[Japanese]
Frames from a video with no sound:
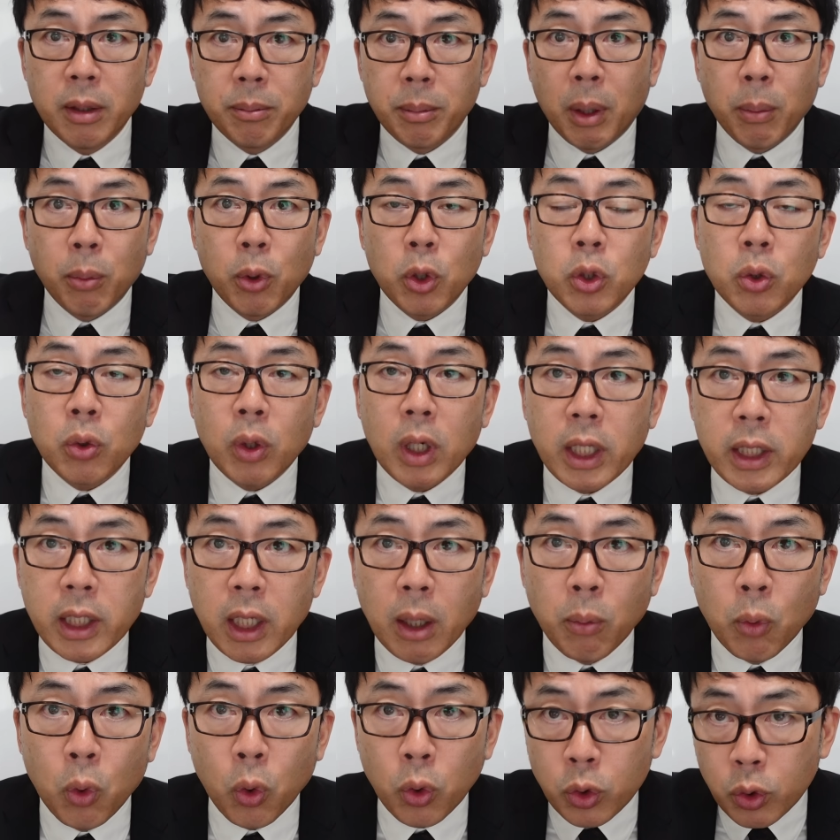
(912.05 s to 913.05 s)
守りの方
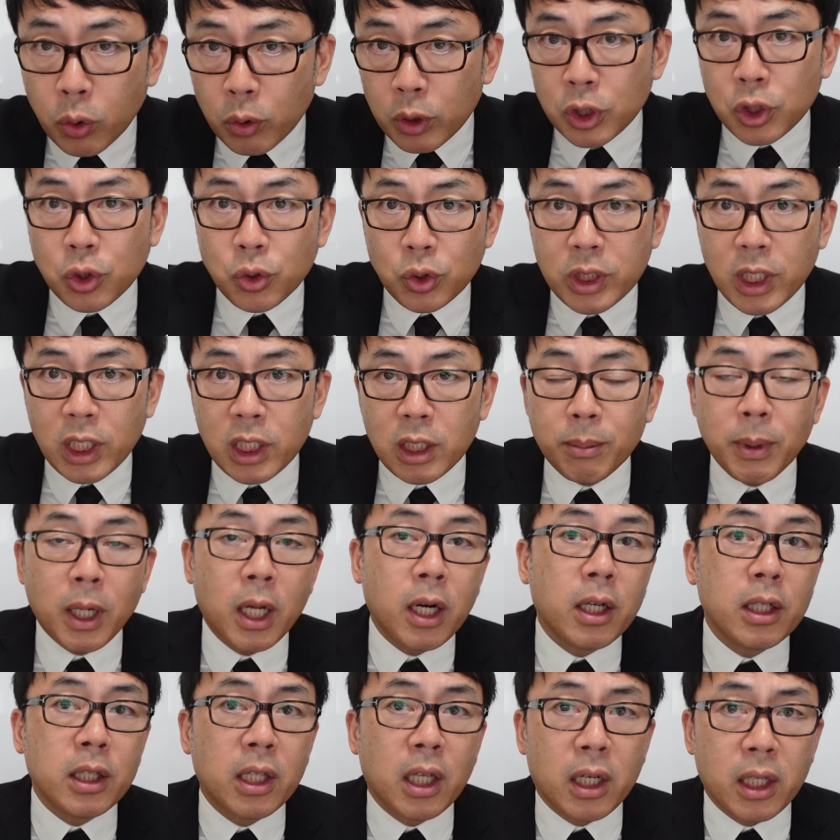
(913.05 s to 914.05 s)
や、本当に主戦に
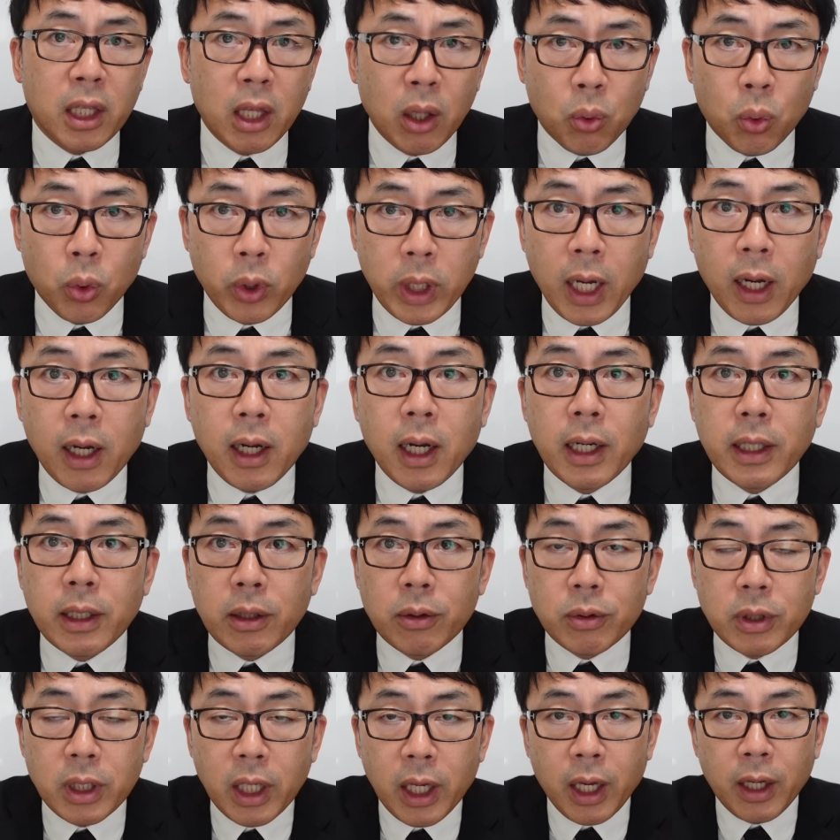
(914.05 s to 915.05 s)
回られたら結構厄介
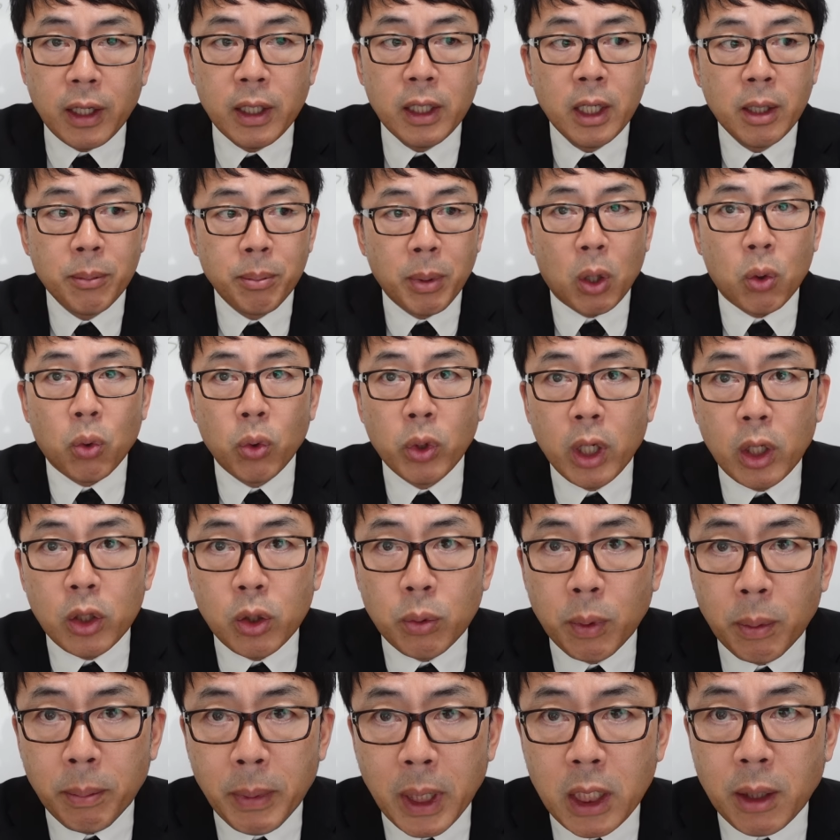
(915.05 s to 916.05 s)
なので、まあ、この
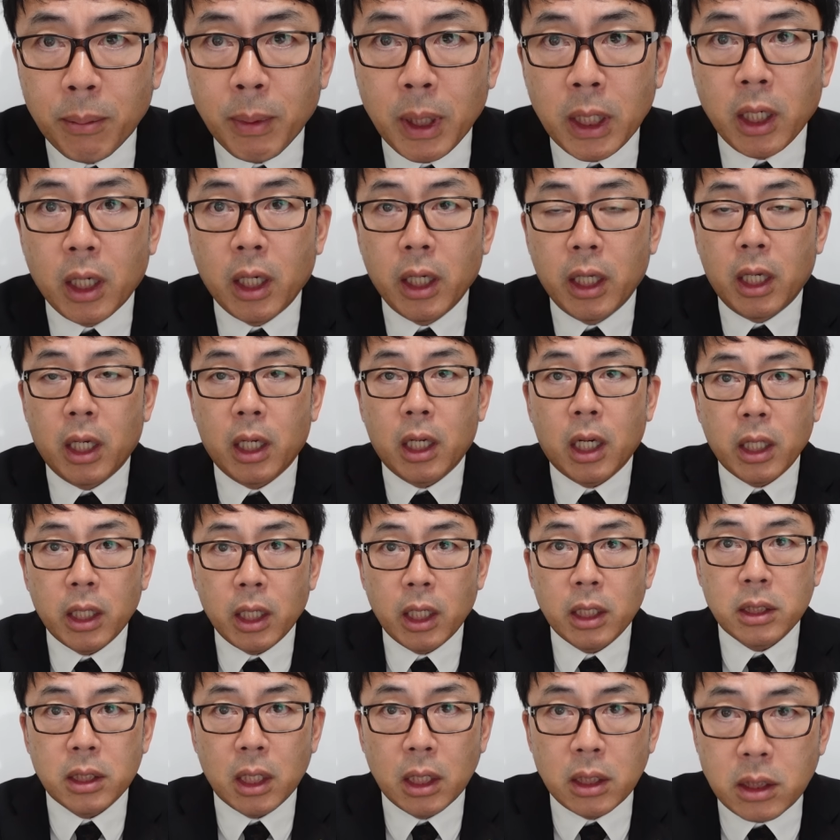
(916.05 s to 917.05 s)
後もまだまだ、え課
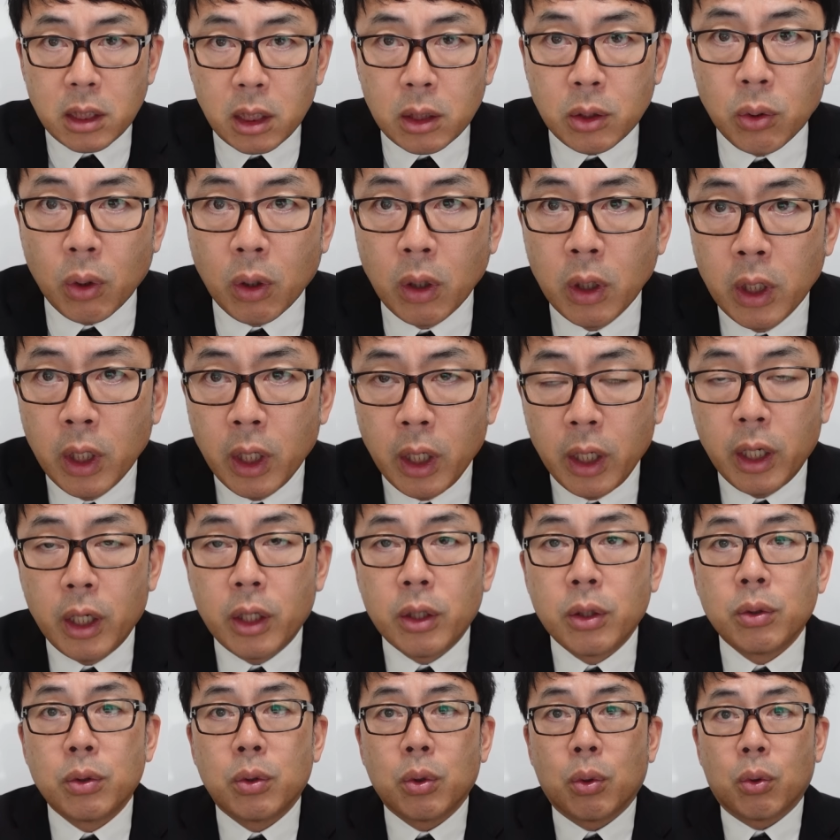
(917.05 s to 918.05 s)
題山積と
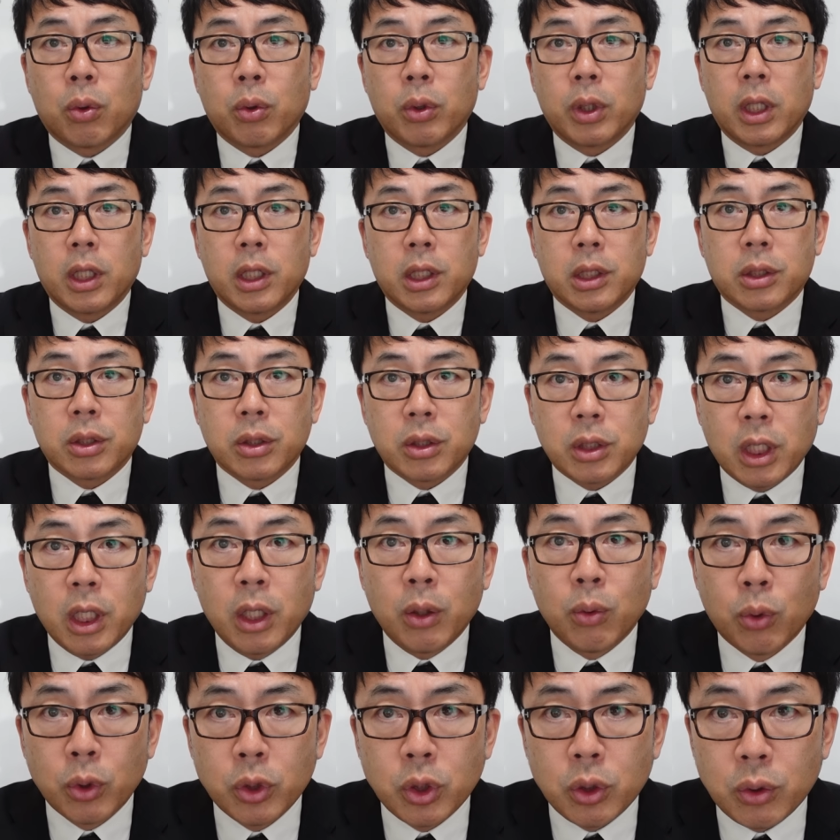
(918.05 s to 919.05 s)
いうところで引き続き
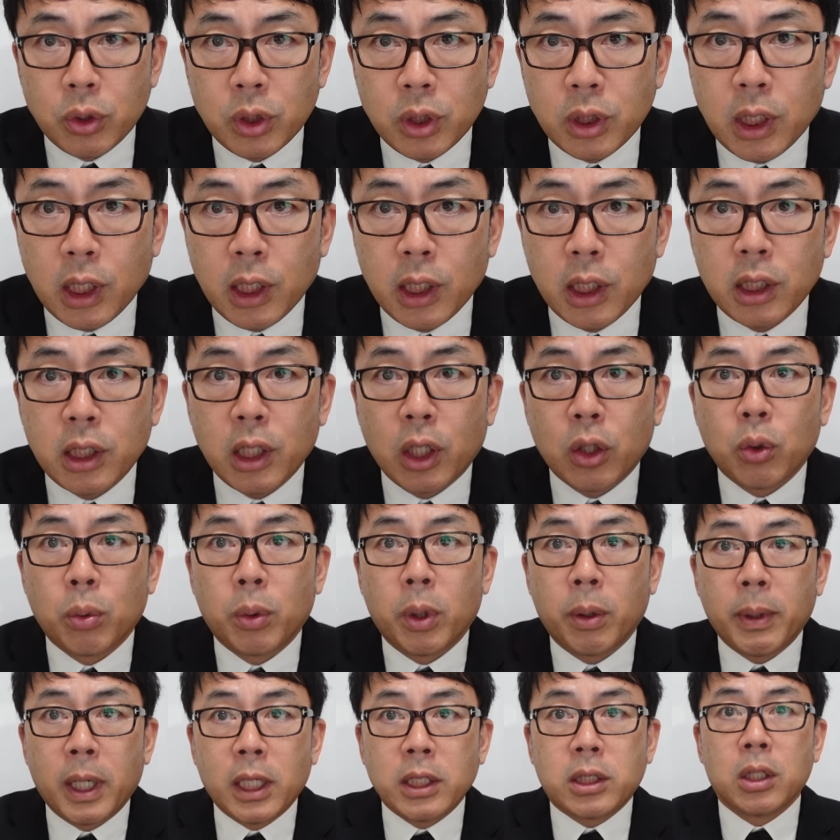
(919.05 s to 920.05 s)
ウォッチを続けていきたいと
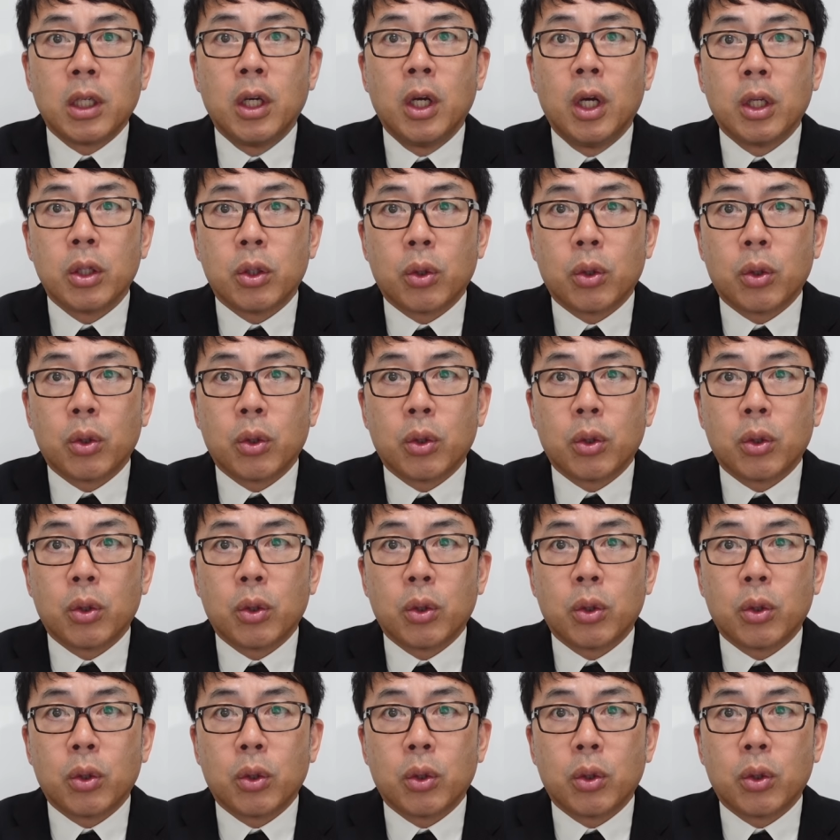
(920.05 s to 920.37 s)
思います。